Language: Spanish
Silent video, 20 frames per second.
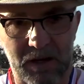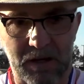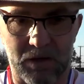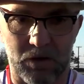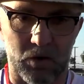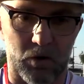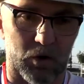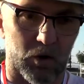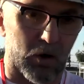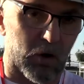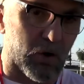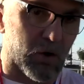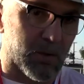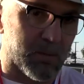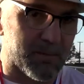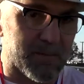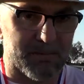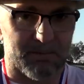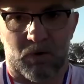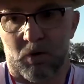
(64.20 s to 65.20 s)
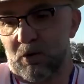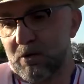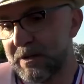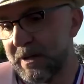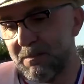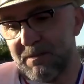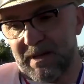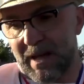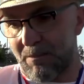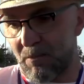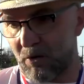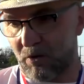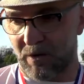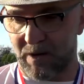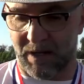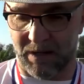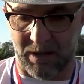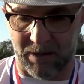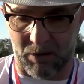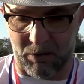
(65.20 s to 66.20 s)
no, terminamos con
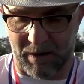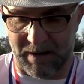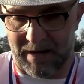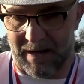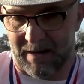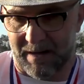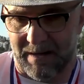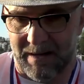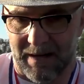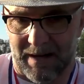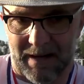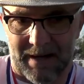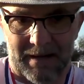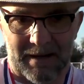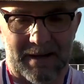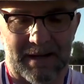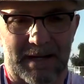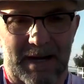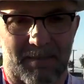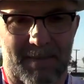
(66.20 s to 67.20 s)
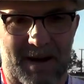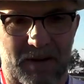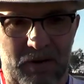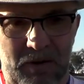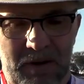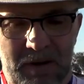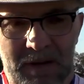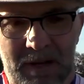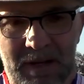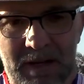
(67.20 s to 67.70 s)
la calculadora en la, mano.